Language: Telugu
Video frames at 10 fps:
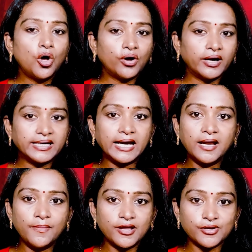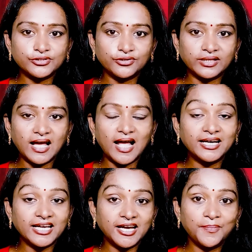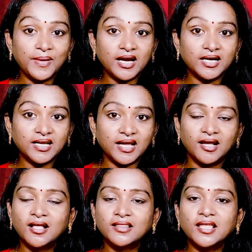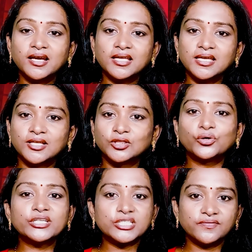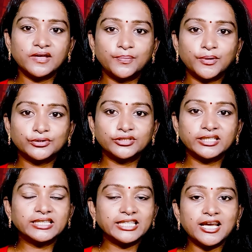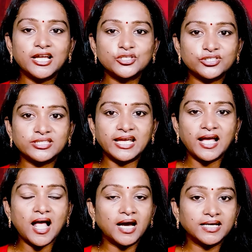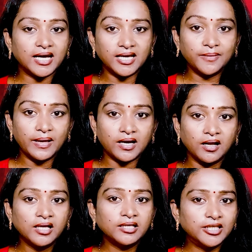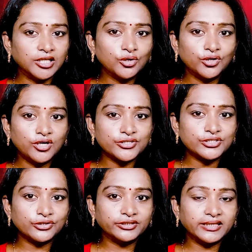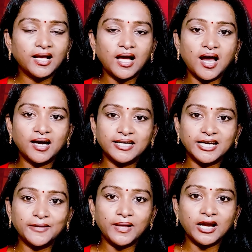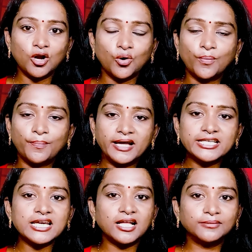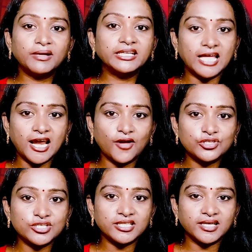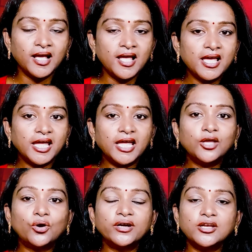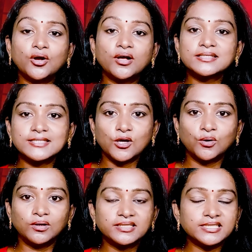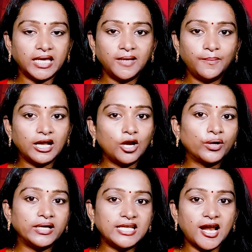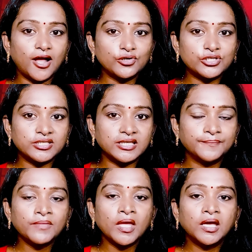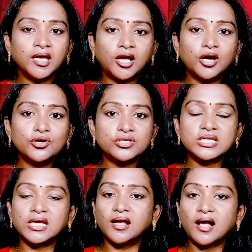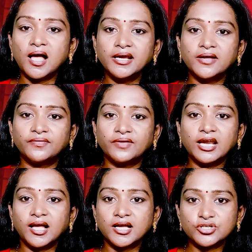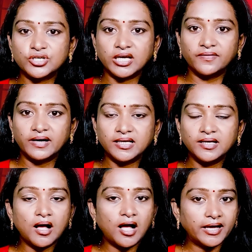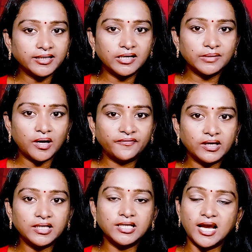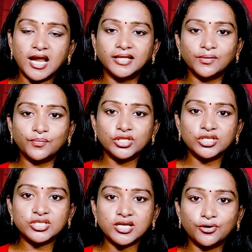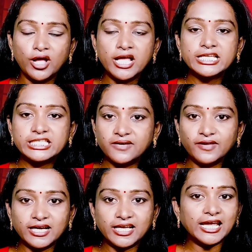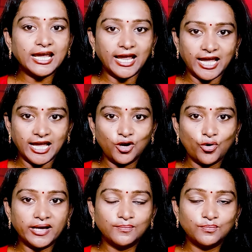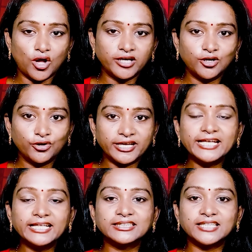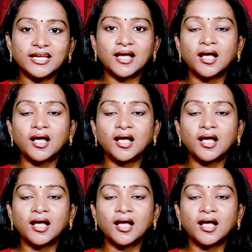ఒక టెడ్డీ బేర్ వస్తుంది ఆ టెడ్డీ బేర్ అంటే తనకి ఎంతో ఇష్టం ఏర్పడుతుంది తీరా చూస్తే ఆ టెడ్డీ బేర్ ఎందుకు నడుస్తోంది ఆ టెడీ బేర్లో మనిషి ఆత్మ ఎలా వచ్చింది హీరోయిన్ యొక్క సోల్ టెడీ బేర్లోకి ఎలా వచ్చింది ఇక్కడ నుంచి ఆయన వేరే కంట్రీకి వెళ్ళి ఆర్గాన్ మాఫియాని ఎలా అంతమొందించారు చివరికి హీరోయిన్ బాడీలోకి తన